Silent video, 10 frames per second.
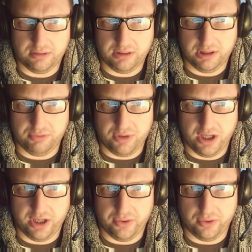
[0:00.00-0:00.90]

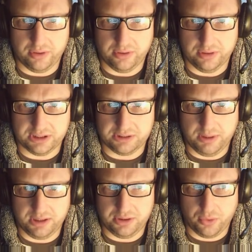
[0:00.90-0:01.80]
Евгерио, и у нас,
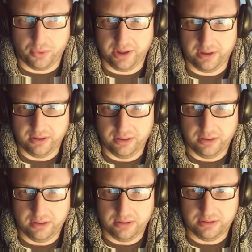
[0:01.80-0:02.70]
блядь, трое.
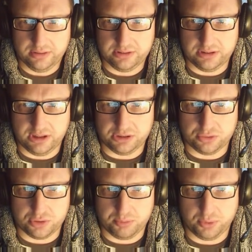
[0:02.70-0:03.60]
Сразу
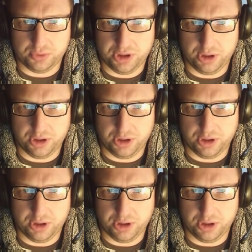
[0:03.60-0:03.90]
же получаю